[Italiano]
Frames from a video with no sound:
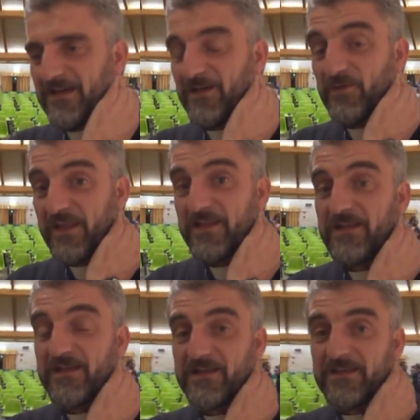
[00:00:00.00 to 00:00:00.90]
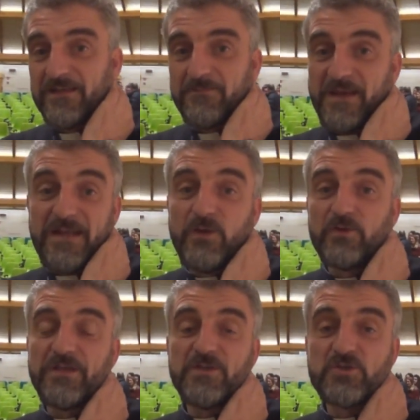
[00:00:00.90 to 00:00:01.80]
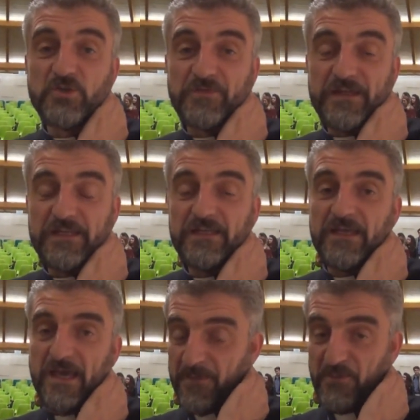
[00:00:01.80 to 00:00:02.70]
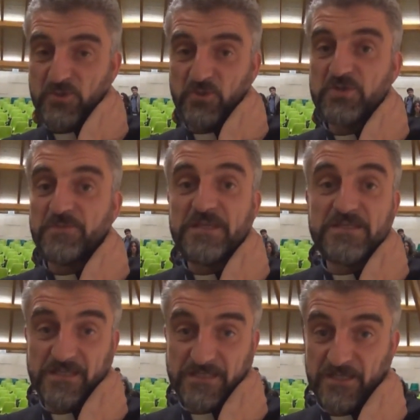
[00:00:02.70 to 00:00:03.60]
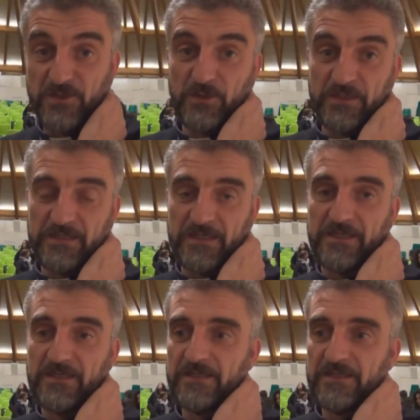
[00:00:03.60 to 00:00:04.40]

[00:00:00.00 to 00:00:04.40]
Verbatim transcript: Allora il, il bello dei giovani è che possono spingersi oltre,